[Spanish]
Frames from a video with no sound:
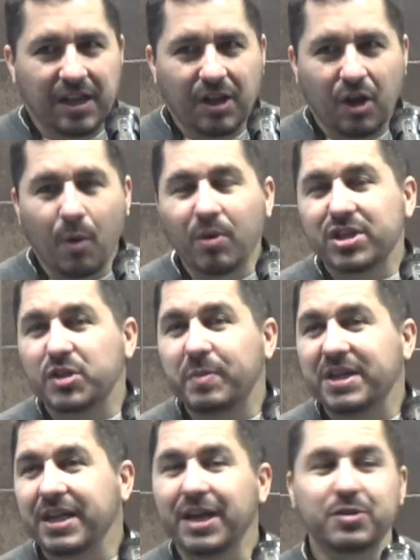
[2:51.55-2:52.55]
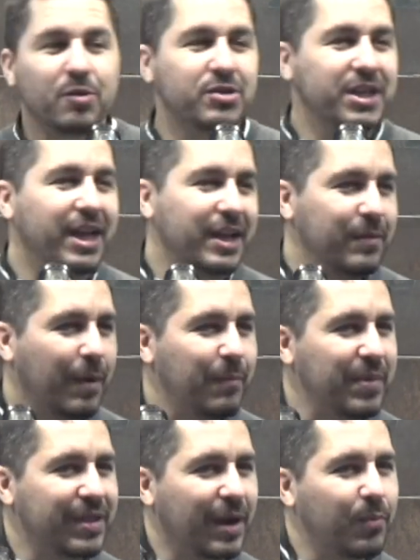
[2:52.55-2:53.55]
¿Cómo se expresa eso? No sé, iba a
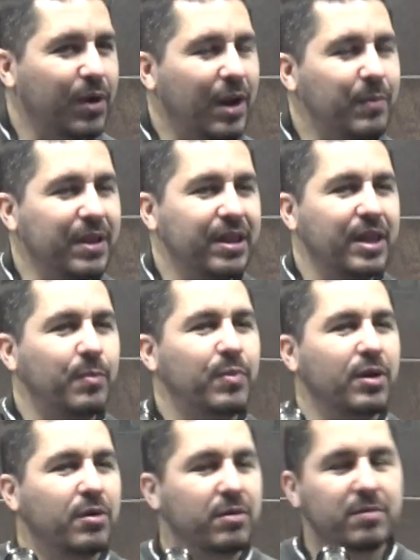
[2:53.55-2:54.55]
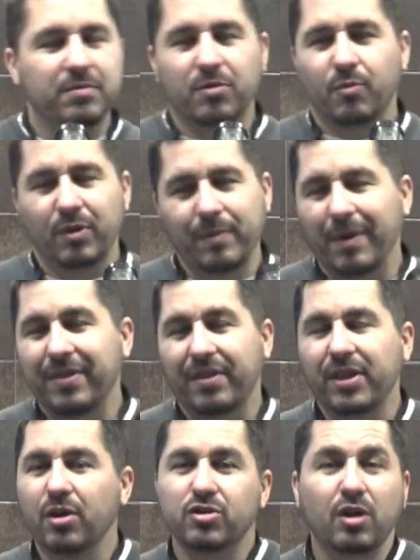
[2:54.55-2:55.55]
empezar por el principio o iba a
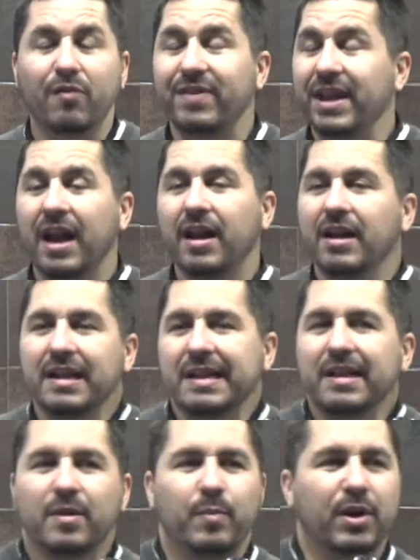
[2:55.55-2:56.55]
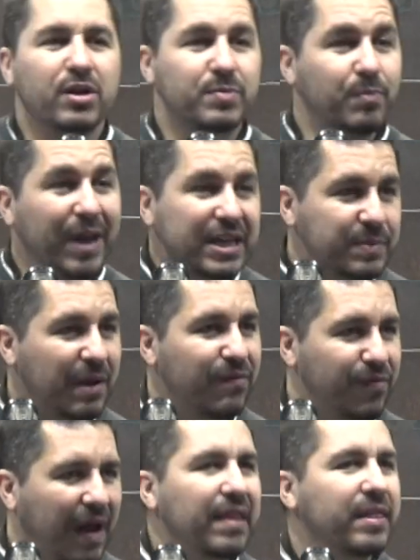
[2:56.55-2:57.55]
decir esto al final, pero es, es bien
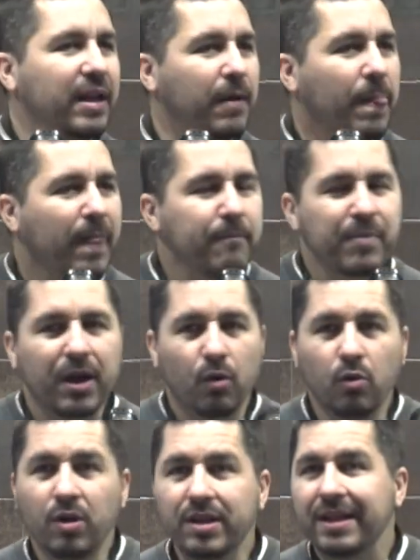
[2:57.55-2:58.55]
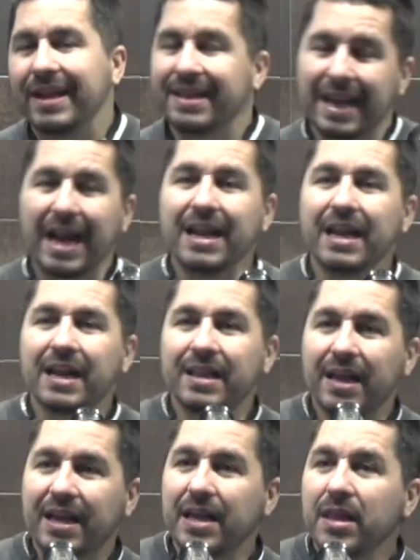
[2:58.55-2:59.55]
fácil. Un tráiler
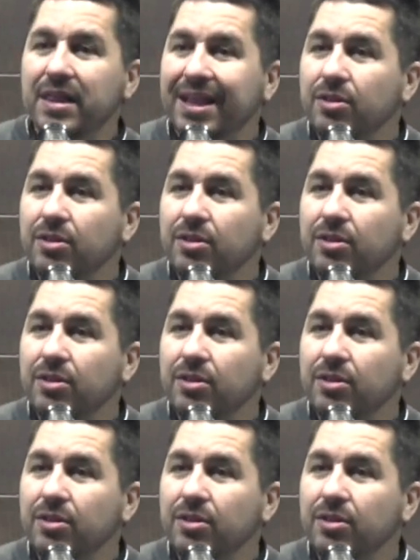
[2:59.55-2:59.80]
de 15